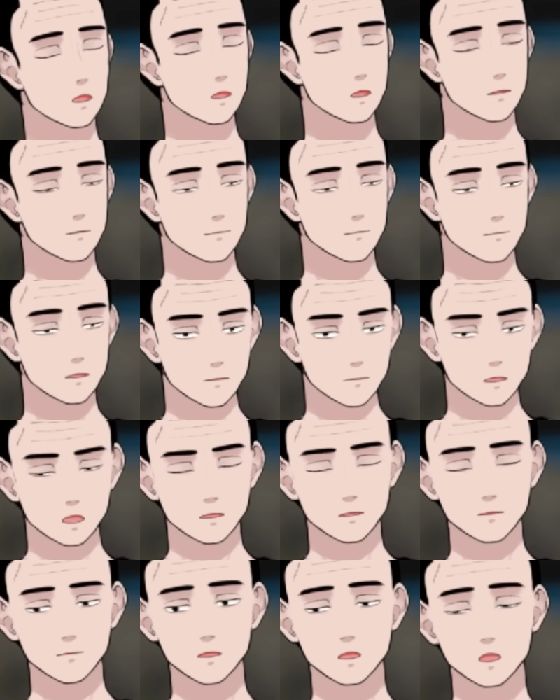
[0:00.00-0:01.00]
だったりす
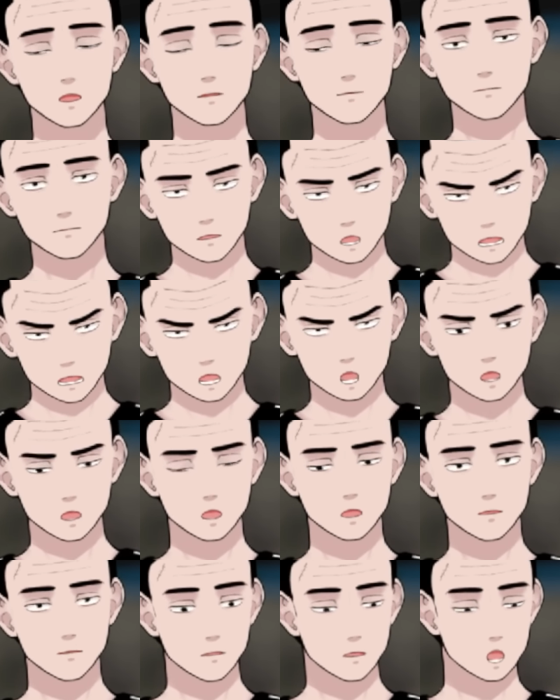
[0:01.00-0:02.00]
るわけですよね。
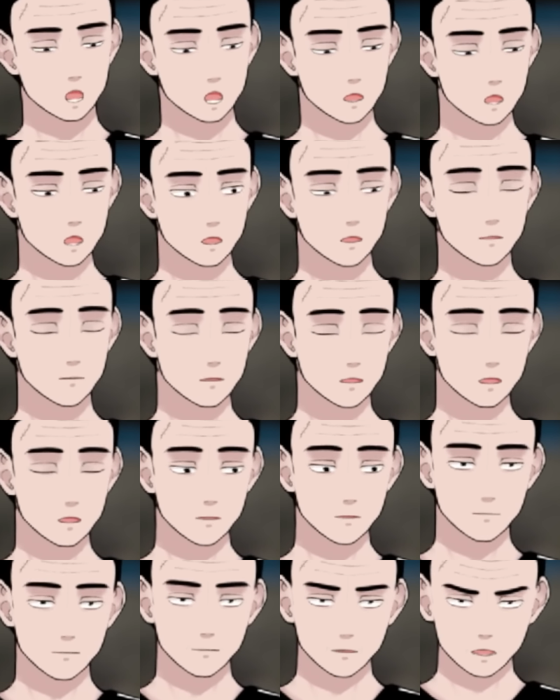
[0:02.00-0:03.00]
それも、
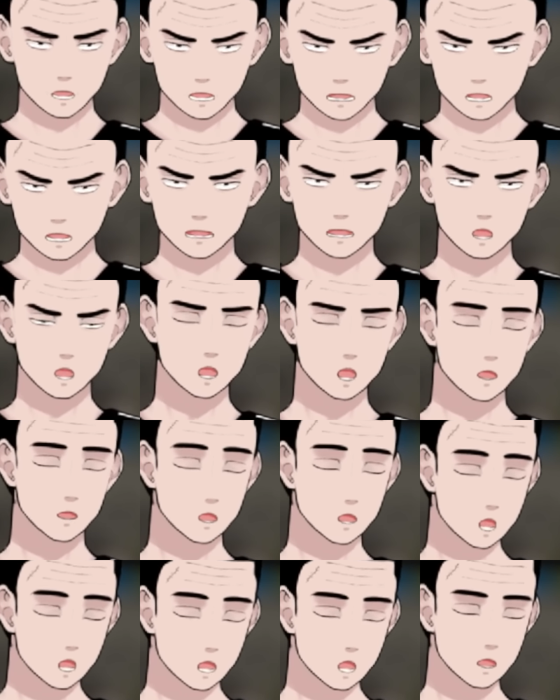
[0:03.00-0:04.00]
うん、付き合った
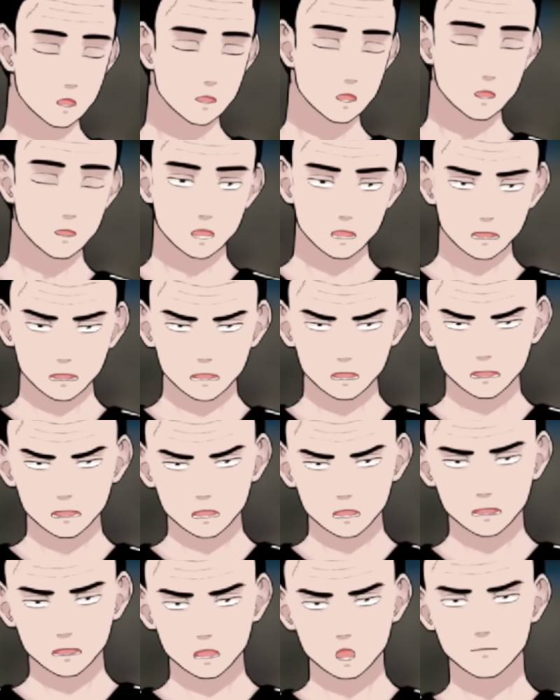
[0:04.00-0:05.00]
男、その子供が
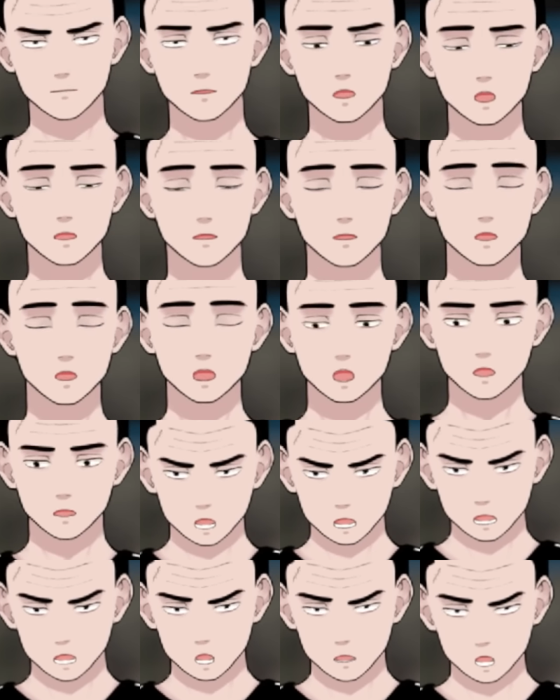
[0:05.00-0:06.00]
いると男が嫌
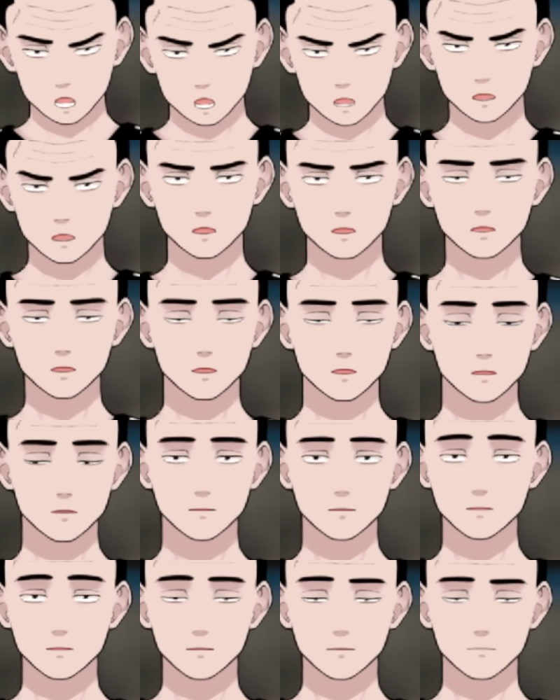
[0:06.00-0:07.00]
がる。
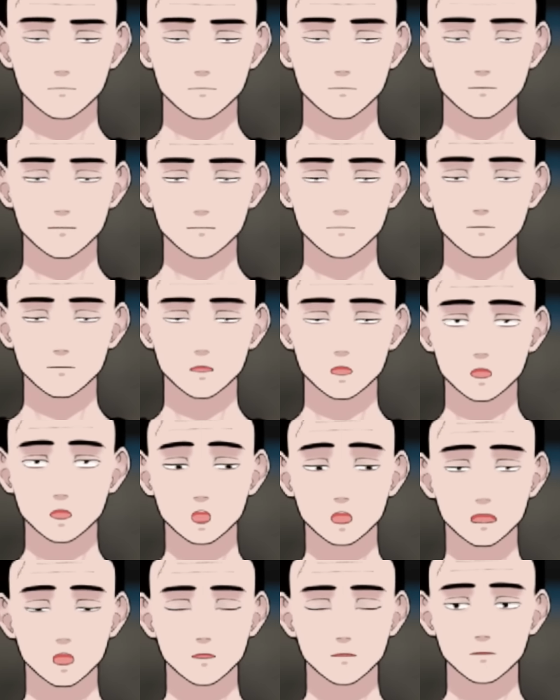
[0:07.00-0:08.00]
子供がい
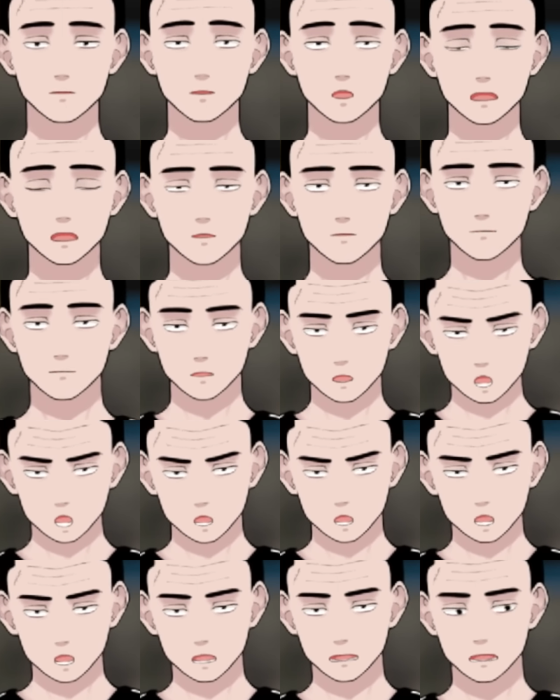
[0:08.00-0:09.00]
ることを隠すみ
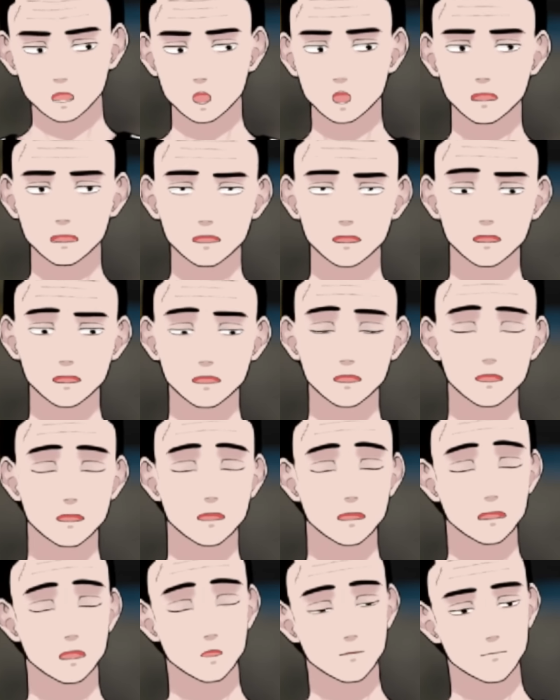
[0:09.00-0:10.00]
たいな
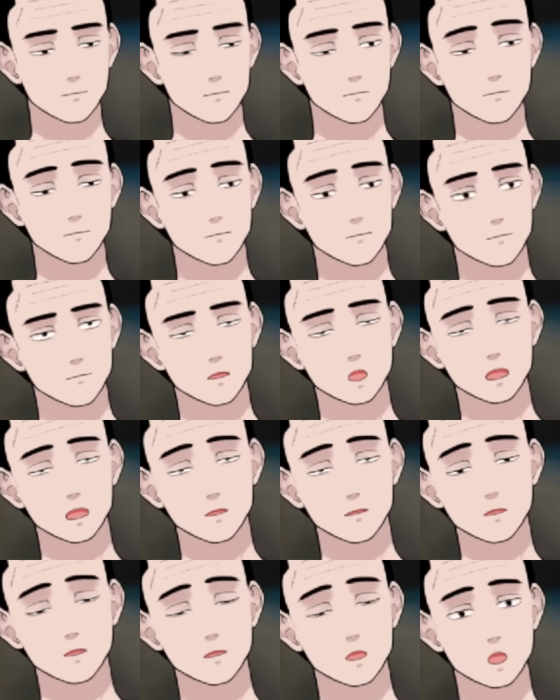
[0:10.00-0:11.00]
うん、おかしな
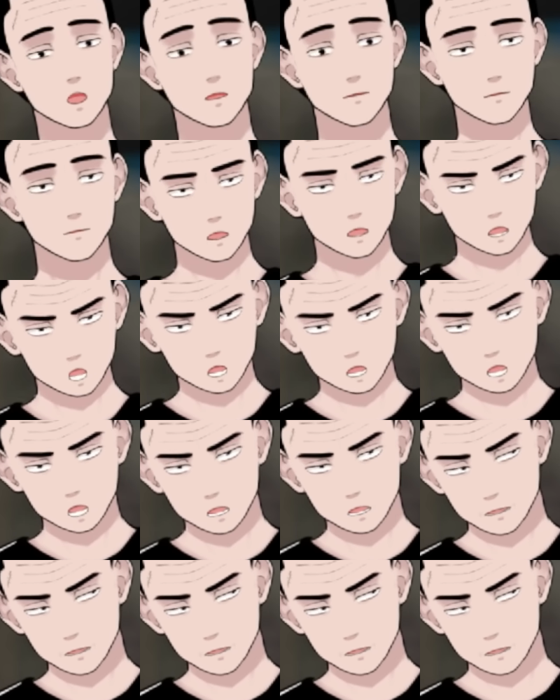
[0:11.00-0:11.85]
衝動があったり